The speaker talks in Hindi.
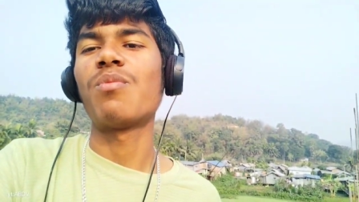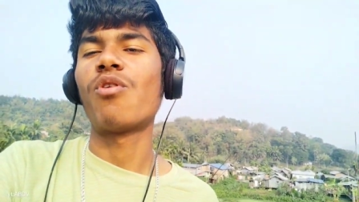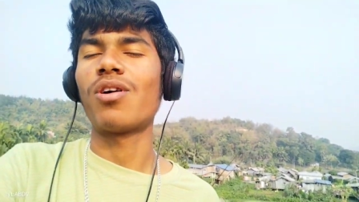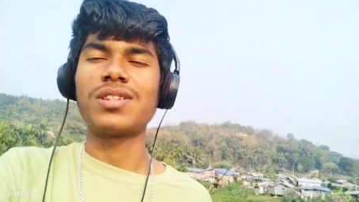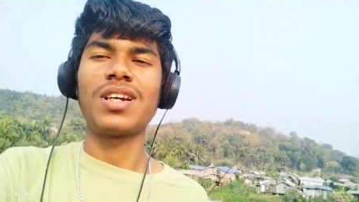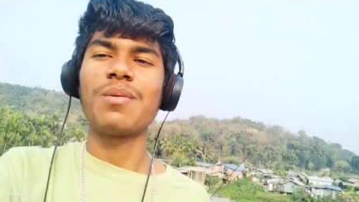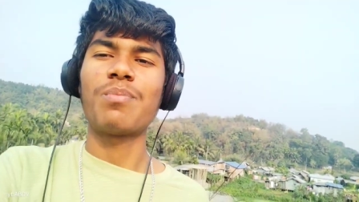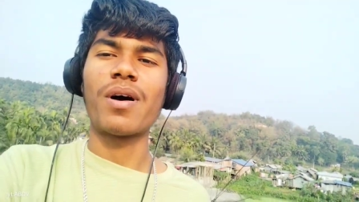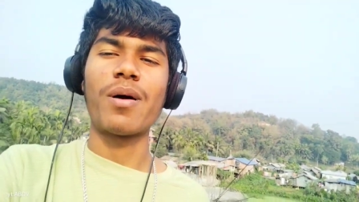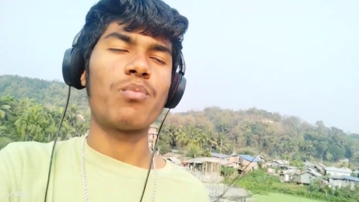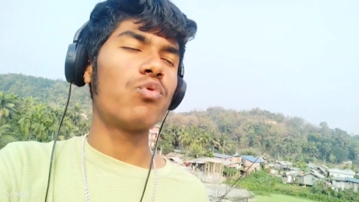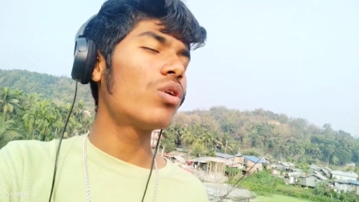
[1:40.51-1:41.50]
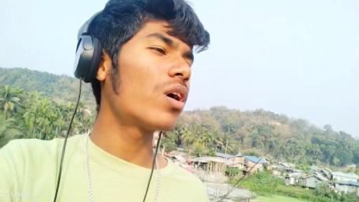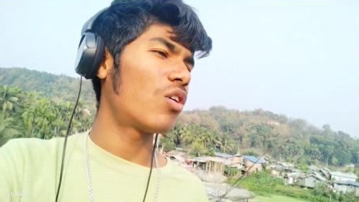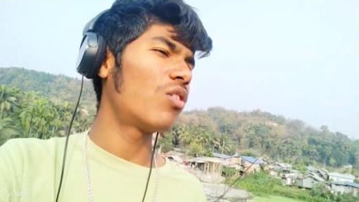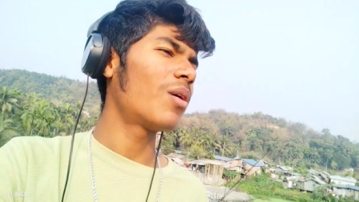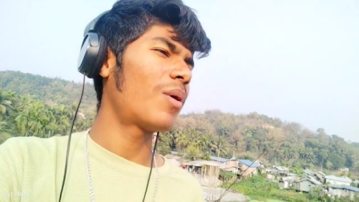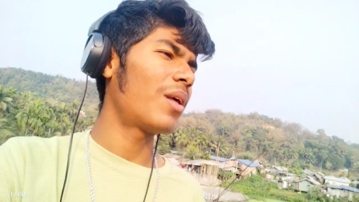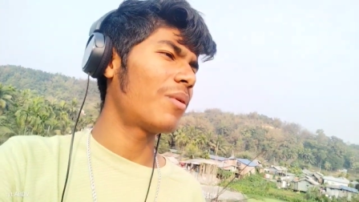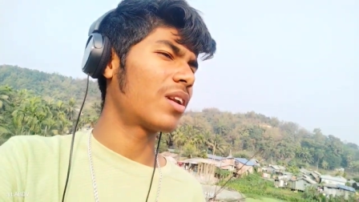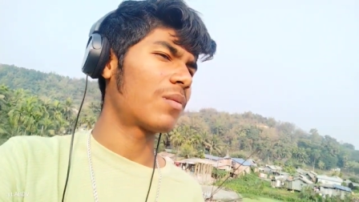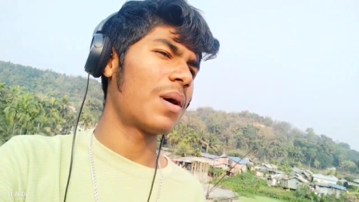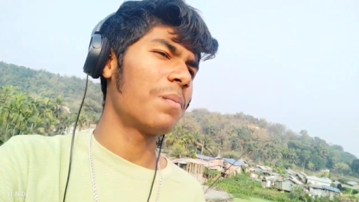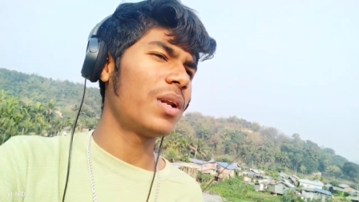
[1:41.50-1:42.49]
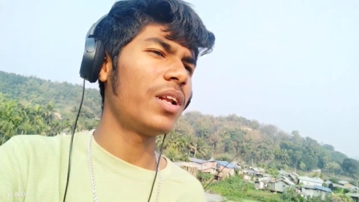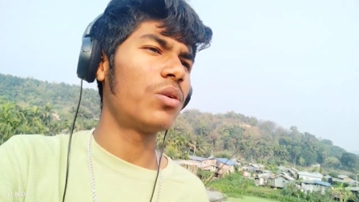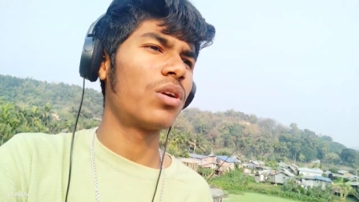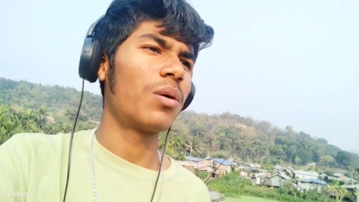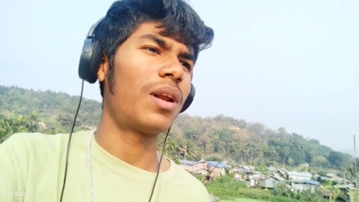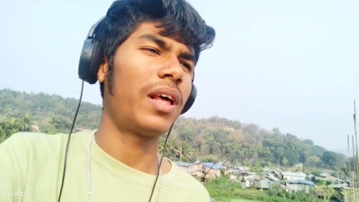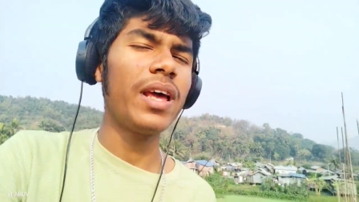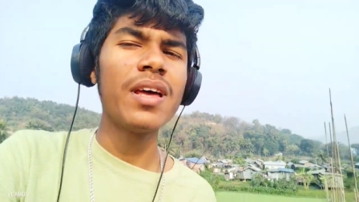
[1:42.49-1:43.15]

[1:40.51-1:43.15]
बहुत जल्दी पूरे होने वाला है मतलब कम्प्लीट होने वाला है